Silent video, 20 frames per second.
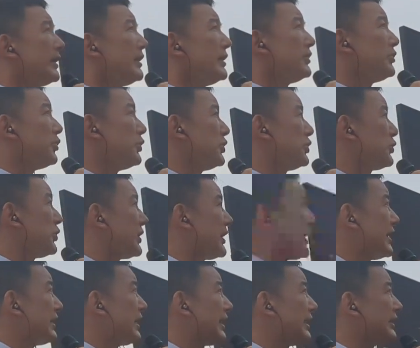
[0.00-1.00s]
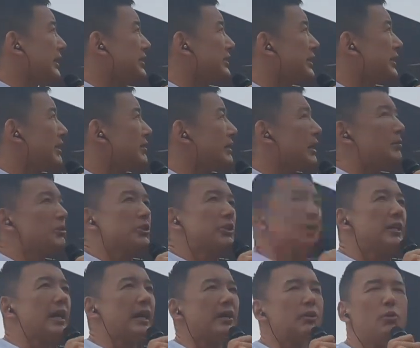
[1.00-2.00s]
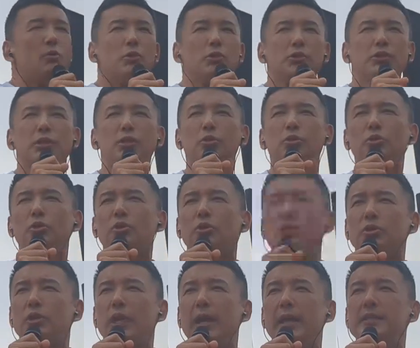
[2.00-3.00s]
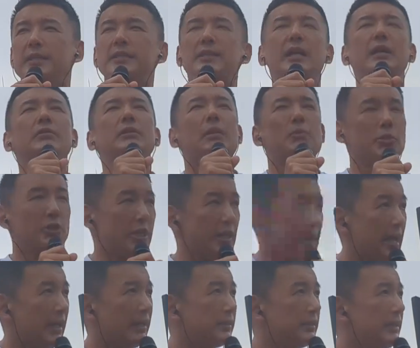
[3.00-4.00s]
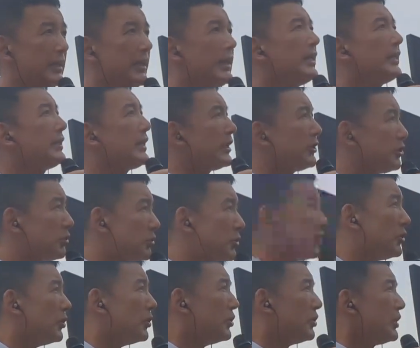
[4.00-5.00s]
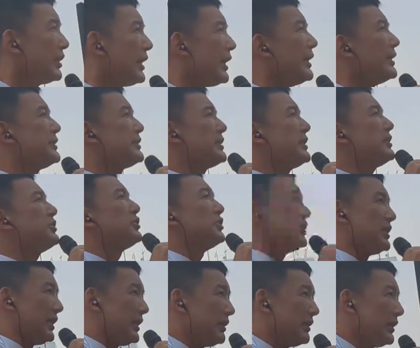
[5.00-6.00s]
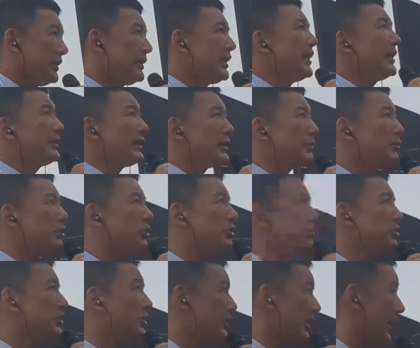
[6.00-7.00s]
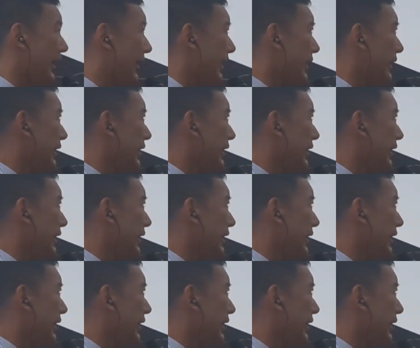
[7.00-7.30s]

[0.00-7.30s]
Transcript: 一人一人考え方違うかもしれない思ってること、えー、違うかもしれないけれども、えー、事実にデータに基づいて